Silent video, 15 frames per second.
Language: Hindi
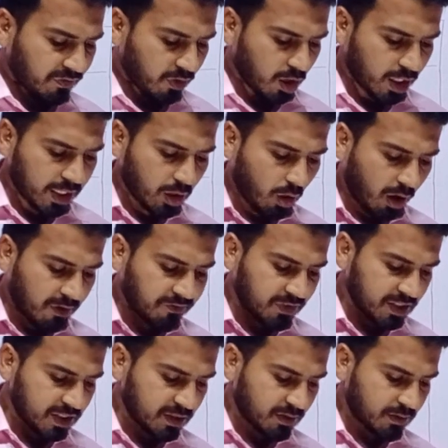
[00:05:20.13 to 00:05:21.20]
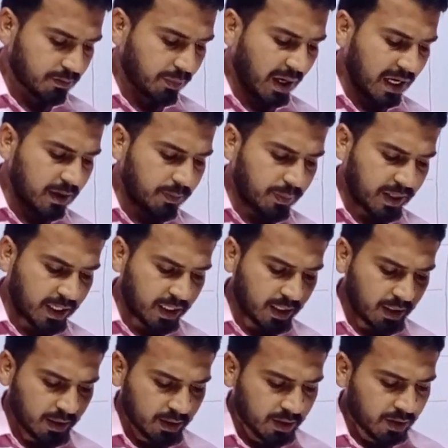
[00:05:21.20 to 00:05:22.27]
फॉरन ऑफिस बाई पेइंग
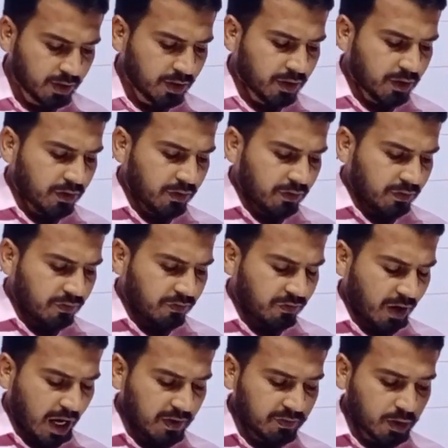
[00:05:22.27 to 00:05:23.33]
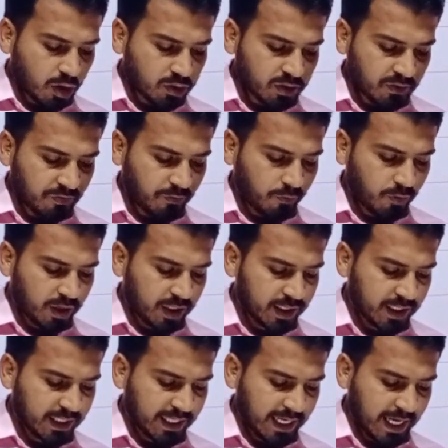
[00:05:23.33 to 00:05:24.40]
फाइव थाउजेंड फोर
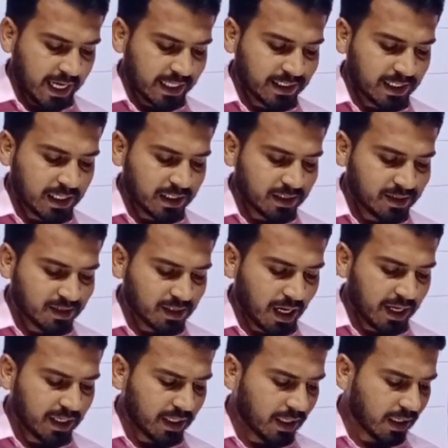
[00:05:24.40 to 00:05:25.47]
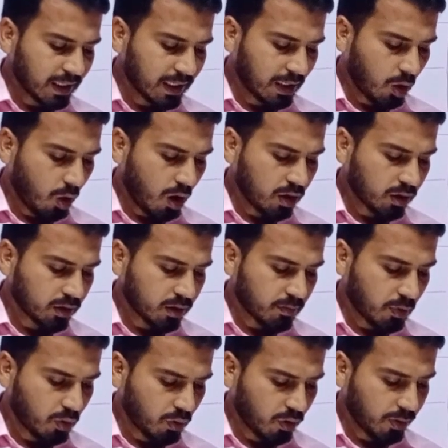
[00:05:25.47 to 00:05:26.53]
हंड्रेड कैश एंड साइनिंग अ लॉन्ग टर्म
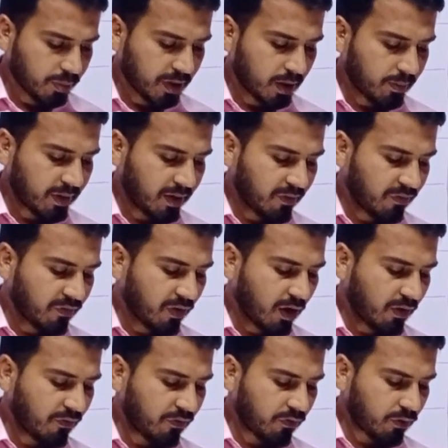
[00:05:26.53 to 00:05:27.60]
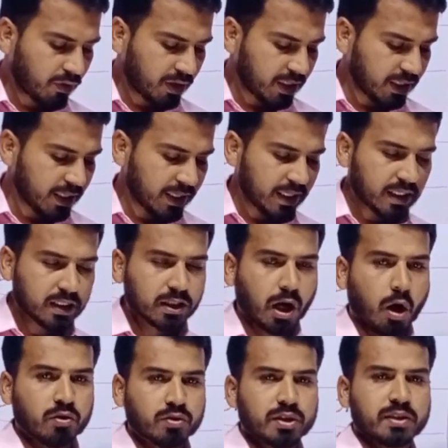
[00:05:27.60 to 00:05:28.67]
नोट पेबल फॉर फोर्टी एट
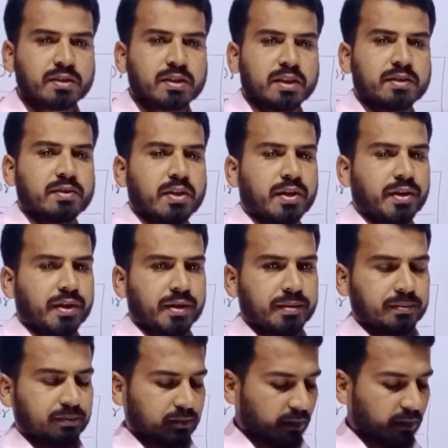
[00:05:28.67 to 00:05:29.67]
थाउजेंड सिक्स हंड्रेड